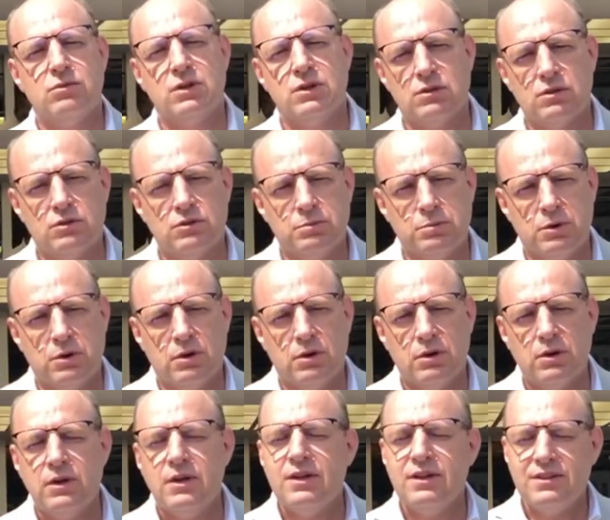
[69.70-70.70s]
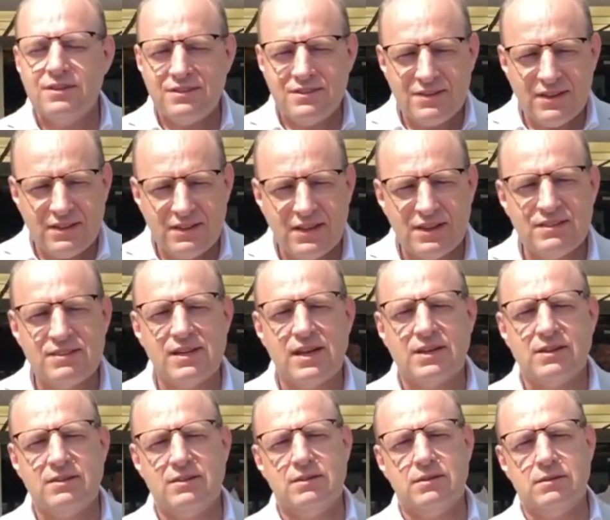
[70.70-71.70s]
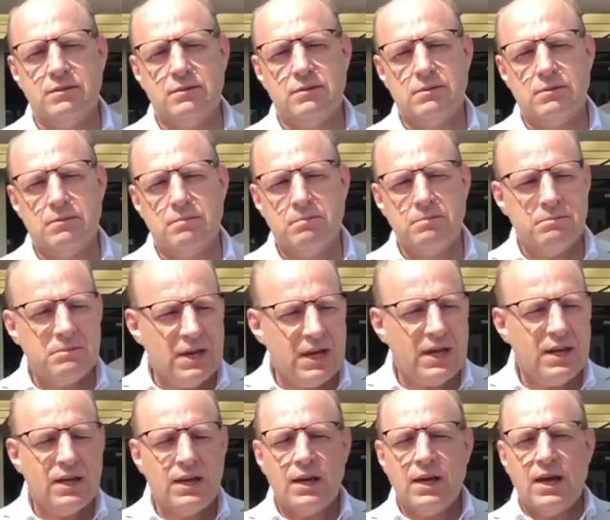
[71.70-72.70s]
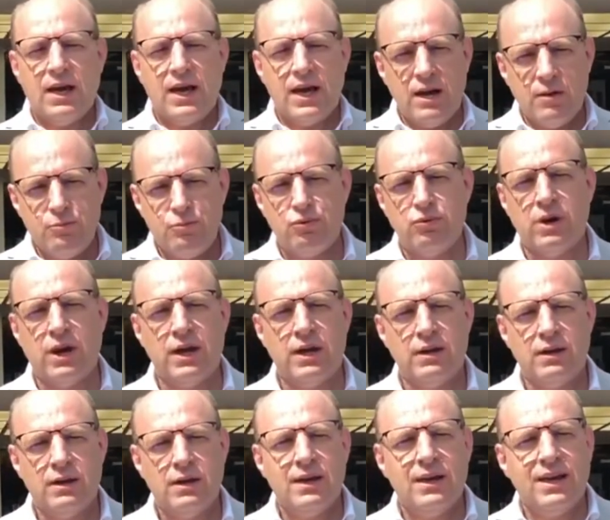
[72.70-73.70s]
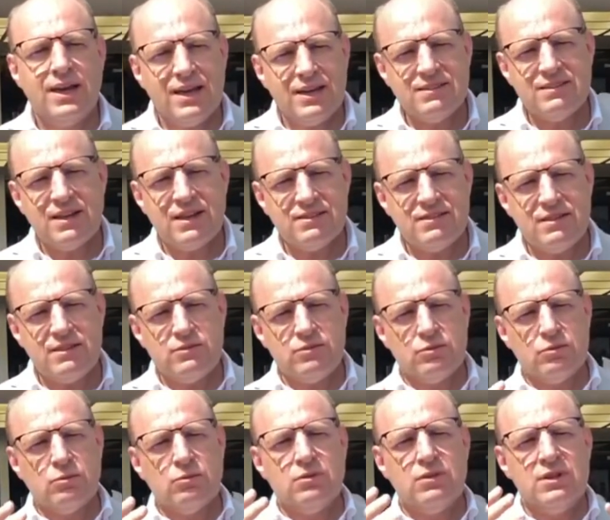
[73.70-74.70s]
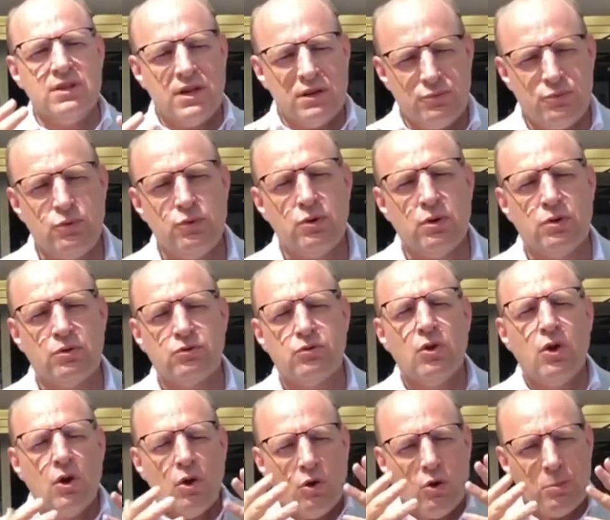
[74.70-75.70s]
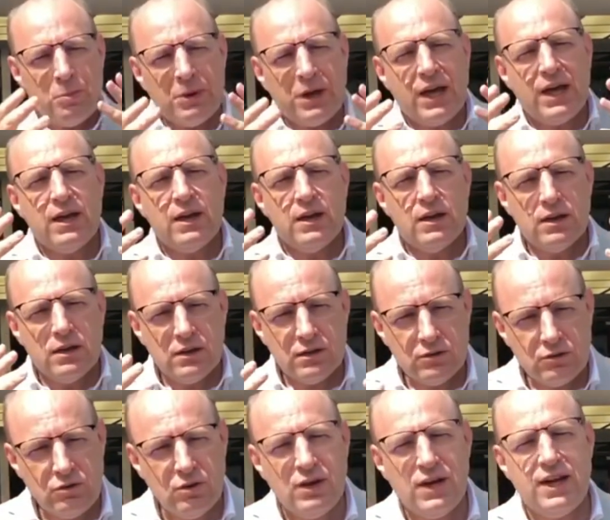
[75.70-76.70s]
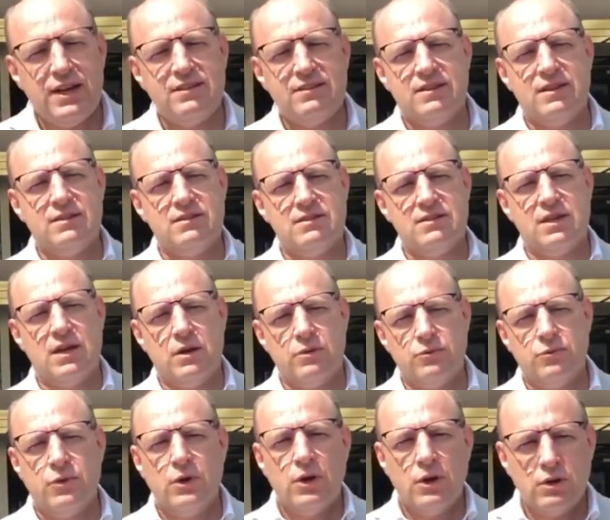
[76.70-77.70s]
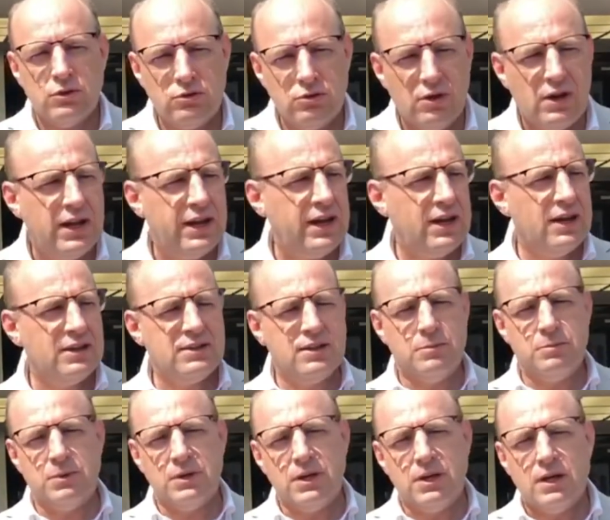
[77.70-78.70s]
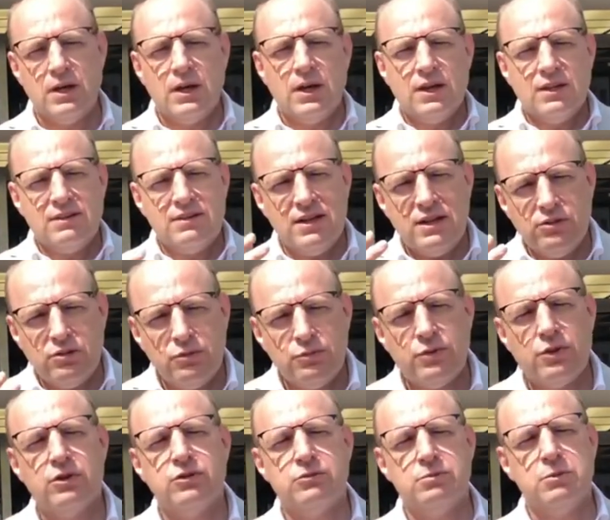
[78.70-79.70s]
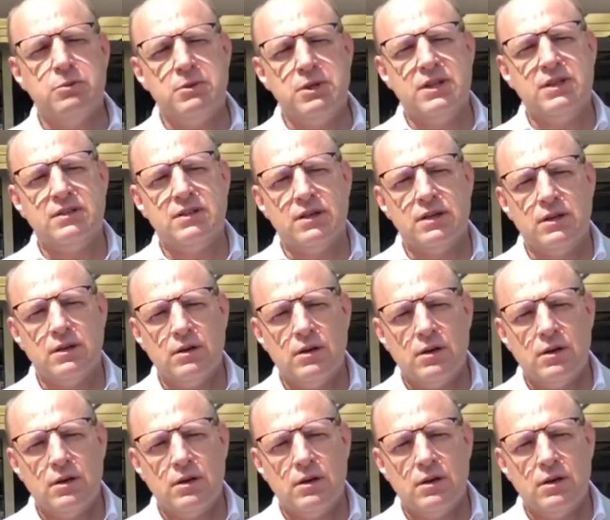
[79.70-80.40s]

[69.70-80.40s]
des transports. C'est exact. Mais elle pourrait exercer son influence auprès de la SNCF, de la RATP, d'Île-de-France Mobilité,